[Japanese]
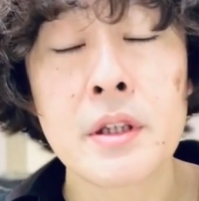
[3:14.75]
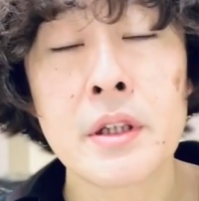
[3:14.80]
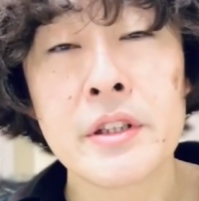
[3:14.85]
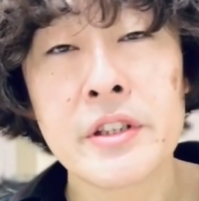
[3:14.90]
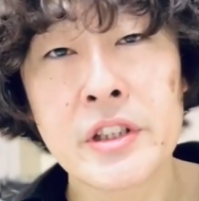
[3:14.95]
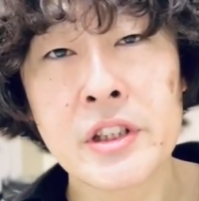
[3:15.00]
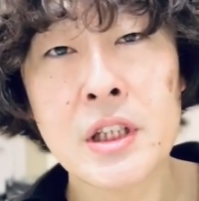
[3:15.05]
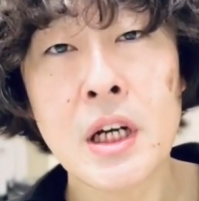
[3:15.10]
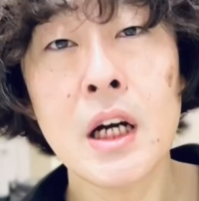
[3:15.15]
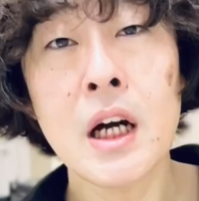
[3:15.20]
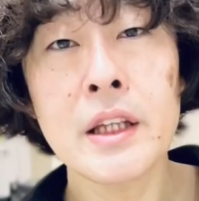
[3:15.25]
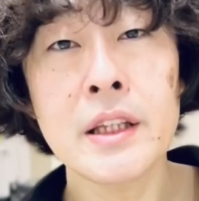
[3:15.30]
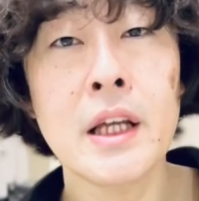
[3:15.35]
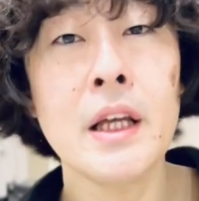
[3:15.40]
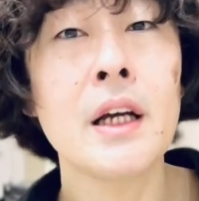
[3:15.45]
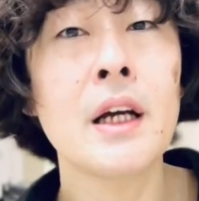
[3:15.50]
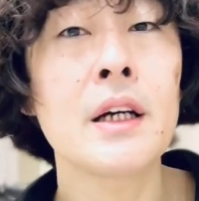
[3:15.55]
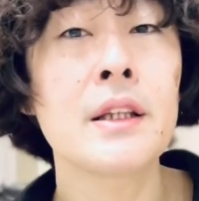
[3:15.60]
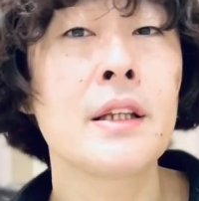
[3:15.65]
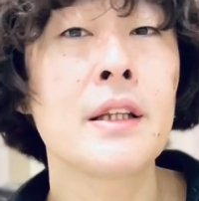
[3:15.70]
時間がな
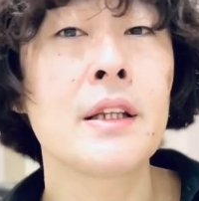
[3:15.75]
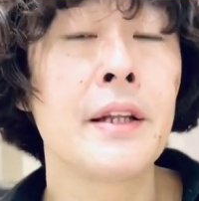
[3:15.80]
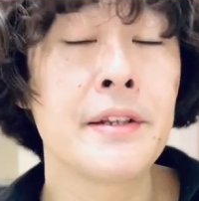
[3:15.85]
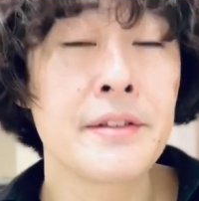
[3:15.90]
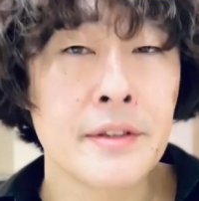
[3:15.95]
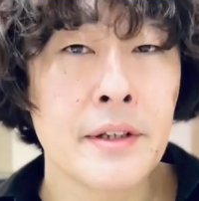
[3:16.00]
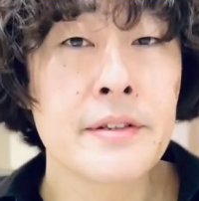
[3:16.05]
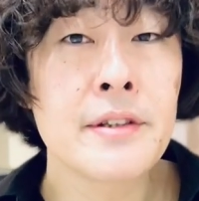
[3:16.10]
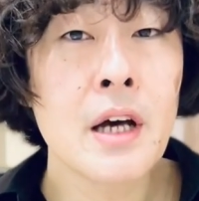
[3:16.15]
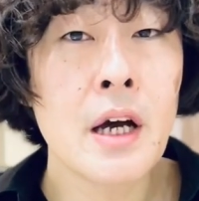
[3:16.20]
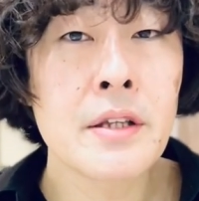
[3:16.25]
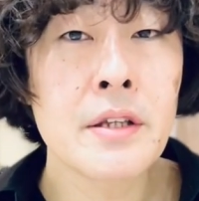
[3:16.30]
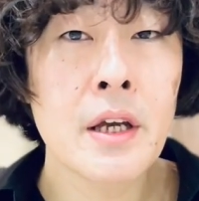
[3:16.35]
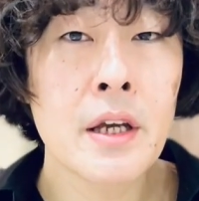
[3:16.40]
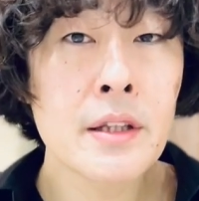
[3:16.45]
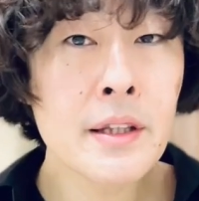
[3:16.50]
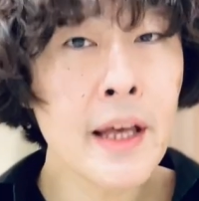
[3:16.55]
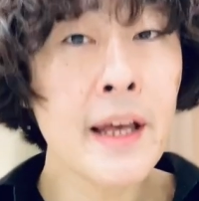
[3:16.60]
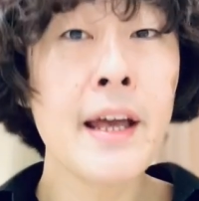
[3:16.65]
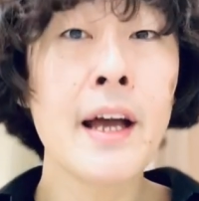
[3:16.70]
い方へですね、最
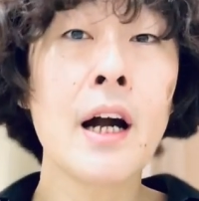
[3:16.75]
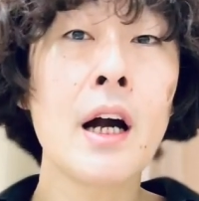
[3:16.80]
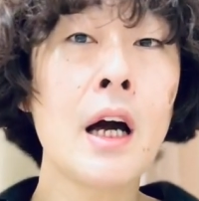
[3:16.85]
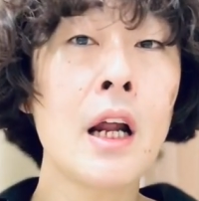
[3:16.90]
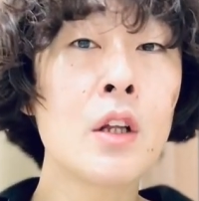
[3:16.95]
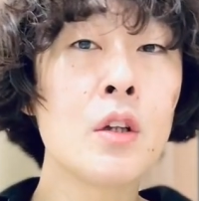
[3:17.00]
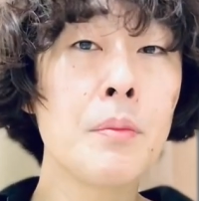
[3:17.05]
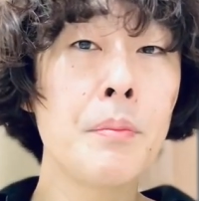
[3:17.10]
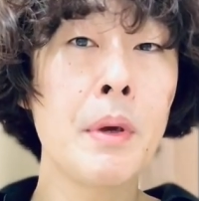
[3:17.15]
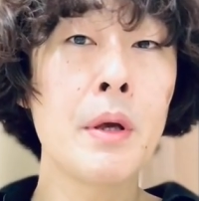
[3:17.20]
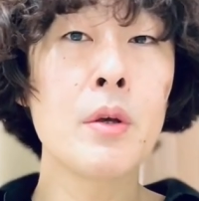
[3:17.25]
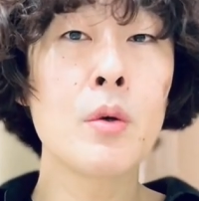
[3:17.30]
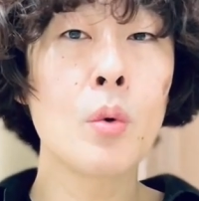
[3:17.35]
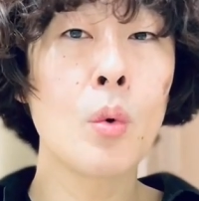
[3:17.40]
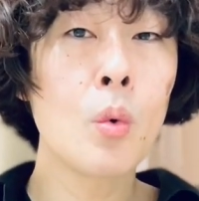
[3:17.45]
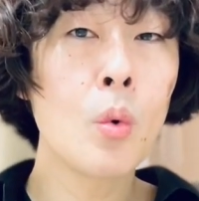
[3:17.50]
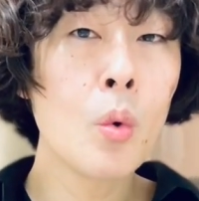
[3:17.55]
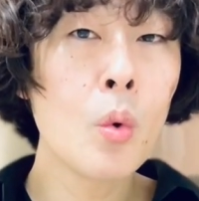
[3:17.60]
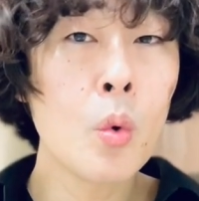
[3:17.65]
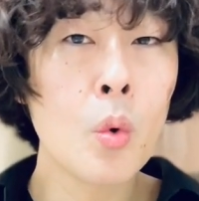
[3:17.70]
適なヘアカラーの勉強
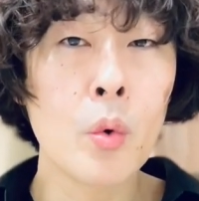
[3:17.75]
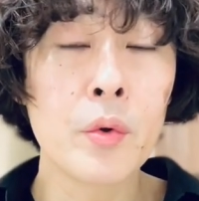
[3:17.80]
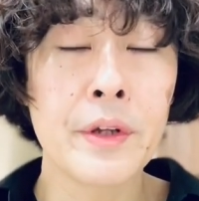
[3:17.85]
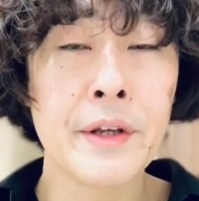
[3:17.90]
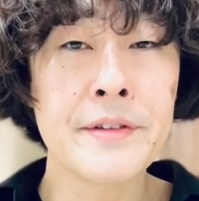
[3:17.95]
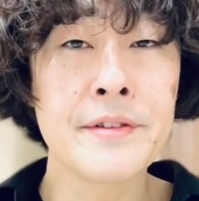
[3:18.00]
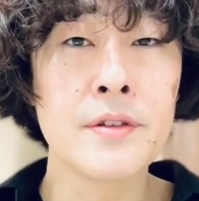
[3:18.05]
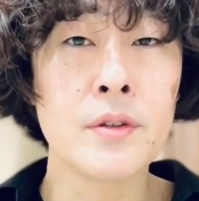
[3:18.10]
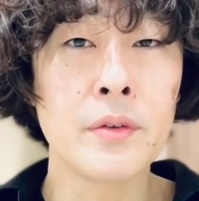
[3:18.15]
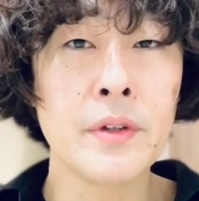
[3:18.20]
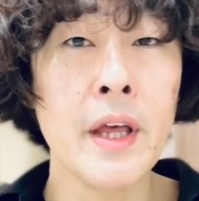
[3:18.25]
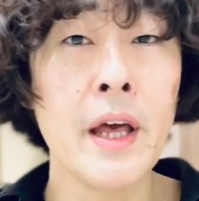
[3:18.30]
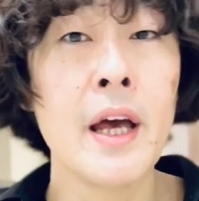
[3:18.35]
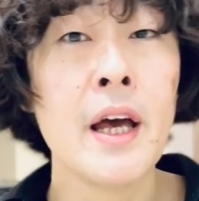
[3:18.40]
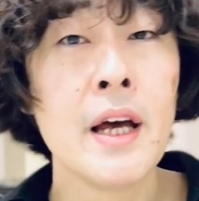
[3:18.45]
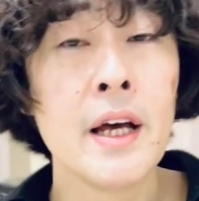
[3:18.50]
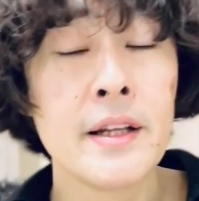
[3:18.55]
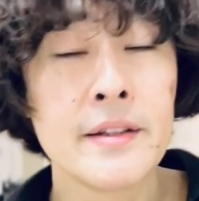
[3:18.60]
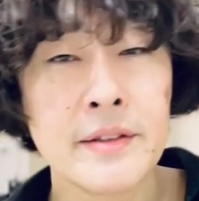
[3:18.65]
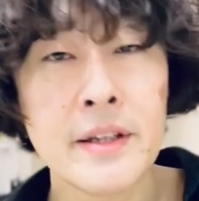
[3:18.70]
方法ですので、
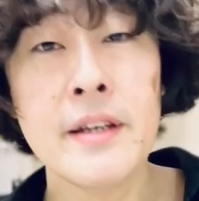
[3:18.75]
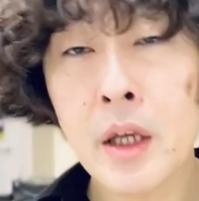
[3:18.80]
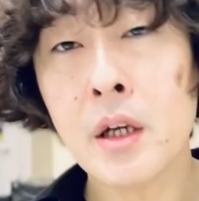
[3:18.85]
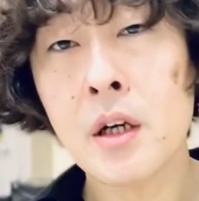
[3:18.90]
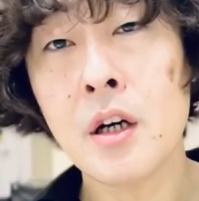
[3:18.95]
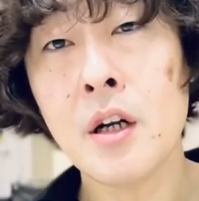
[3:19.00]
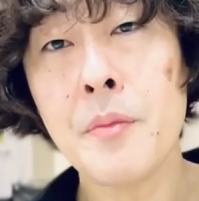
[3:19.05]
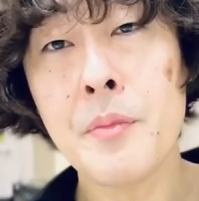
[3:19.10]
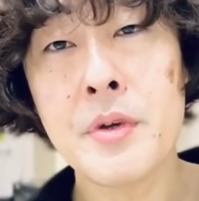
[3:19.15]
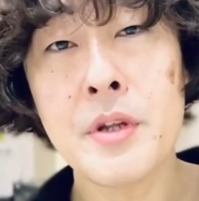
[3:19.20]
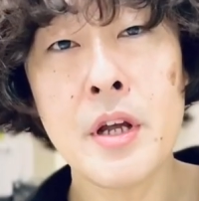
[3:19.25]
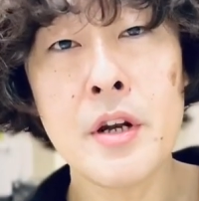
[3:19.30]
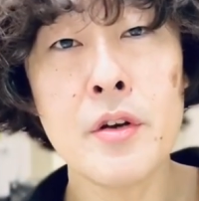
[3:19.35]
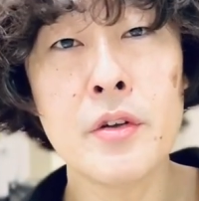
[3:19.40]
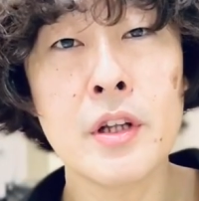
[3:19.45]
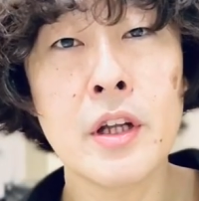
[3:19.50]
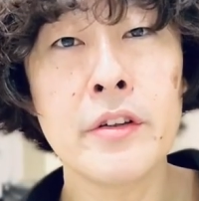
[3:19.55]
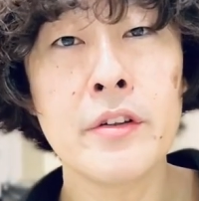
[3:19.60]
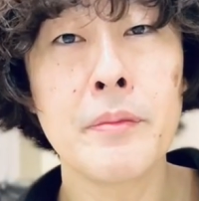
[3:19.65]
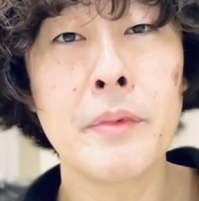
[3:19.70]
ライン から見れるよう
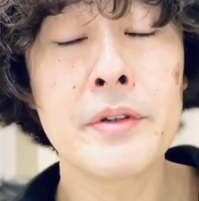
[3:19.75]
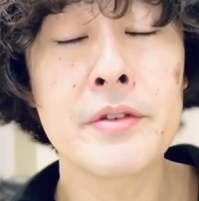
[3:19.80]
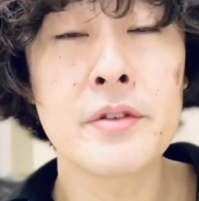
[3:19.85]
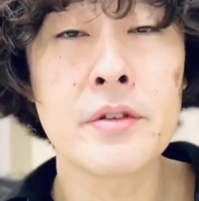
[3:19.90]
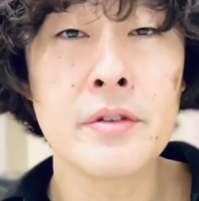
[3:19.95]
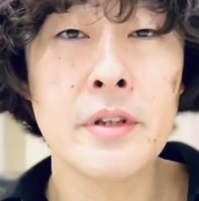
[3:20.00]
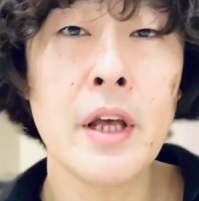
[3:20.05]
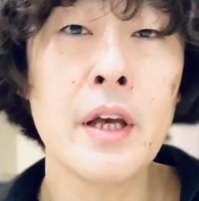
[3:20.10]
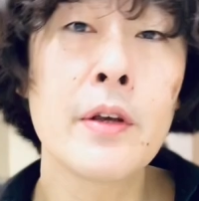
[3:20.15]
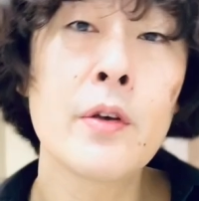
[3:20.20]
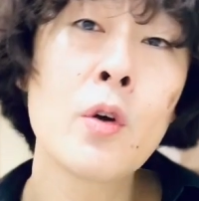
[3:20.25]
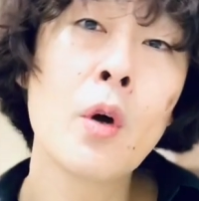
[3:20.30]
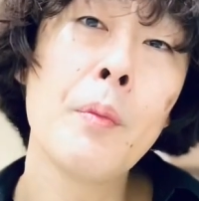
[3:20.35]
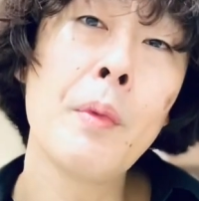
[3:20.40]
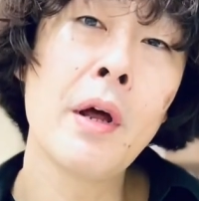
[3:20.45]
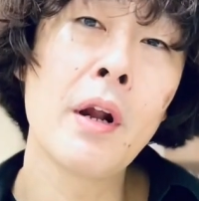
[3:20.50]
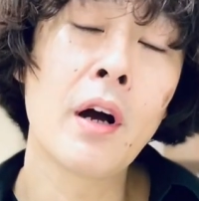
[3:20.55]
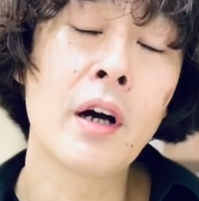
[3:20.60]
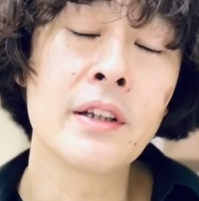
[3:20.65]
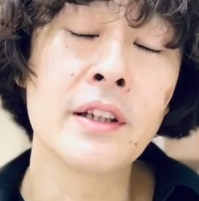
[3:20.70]
になってますので、興
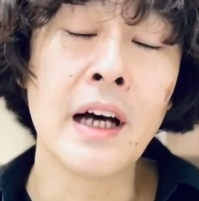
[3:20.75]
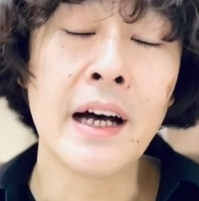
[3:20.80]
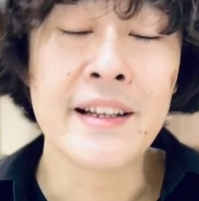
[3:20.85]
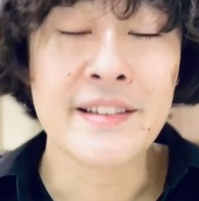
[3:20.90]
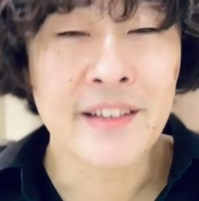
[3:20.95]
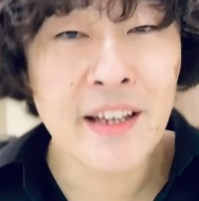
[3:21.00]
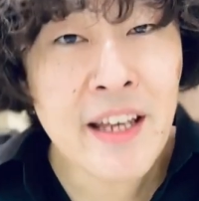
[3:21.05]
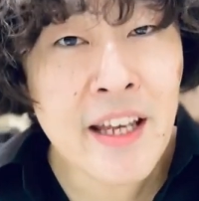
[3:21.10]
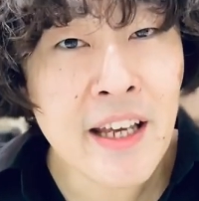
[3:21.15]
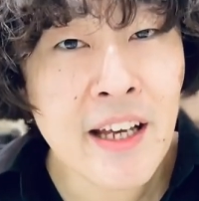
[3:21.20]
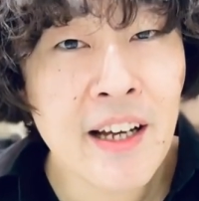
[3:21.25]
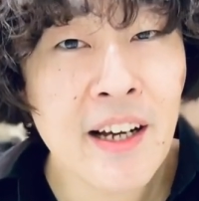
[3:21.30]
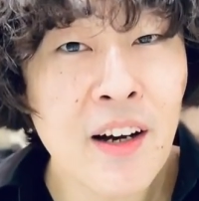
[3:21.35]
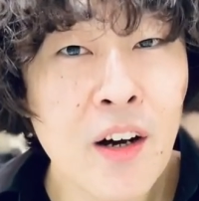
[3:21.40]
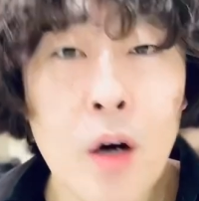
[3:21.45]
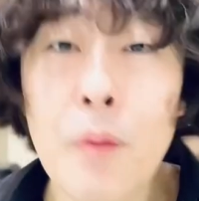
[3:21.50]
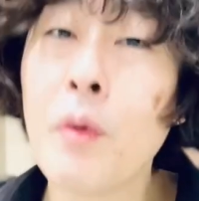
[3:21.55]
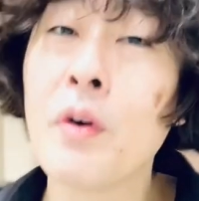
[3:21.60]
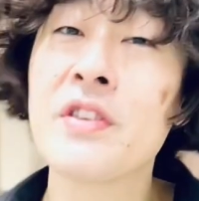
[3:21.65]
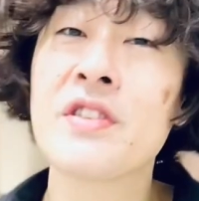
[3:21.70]
味ある方ぜひ
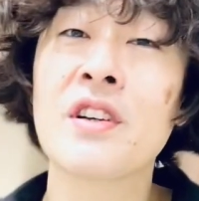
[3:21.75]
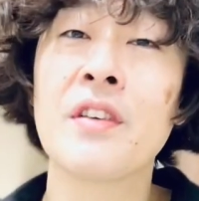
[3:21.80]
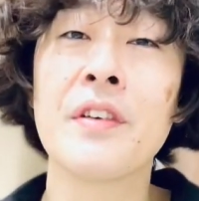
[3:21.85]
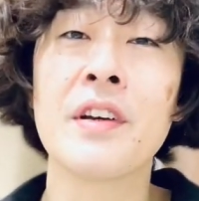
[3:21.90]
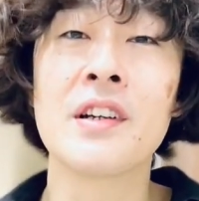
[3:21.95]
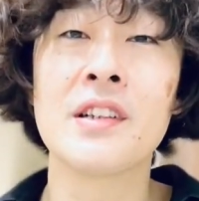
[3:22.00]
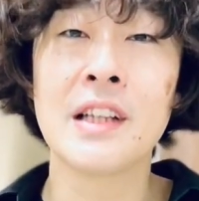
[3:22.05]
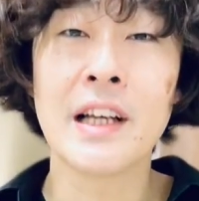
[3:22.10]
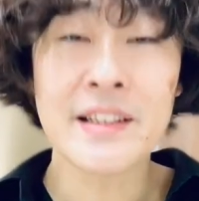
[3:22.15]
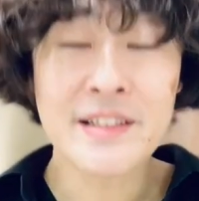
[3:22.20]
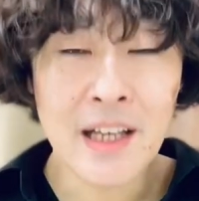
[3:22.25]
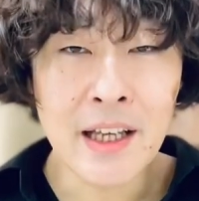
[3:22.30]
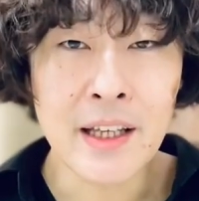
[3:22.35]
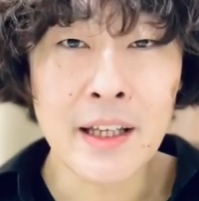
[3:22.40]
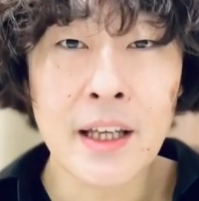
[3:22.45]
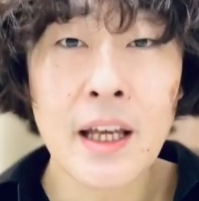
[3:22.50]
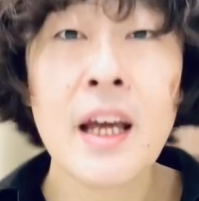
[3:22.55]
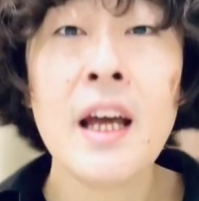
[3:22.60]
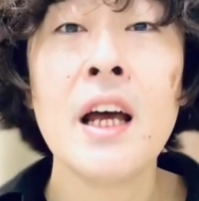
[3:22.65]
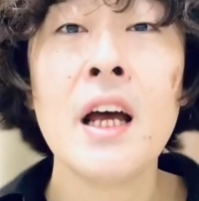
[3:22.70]
お申し込みください。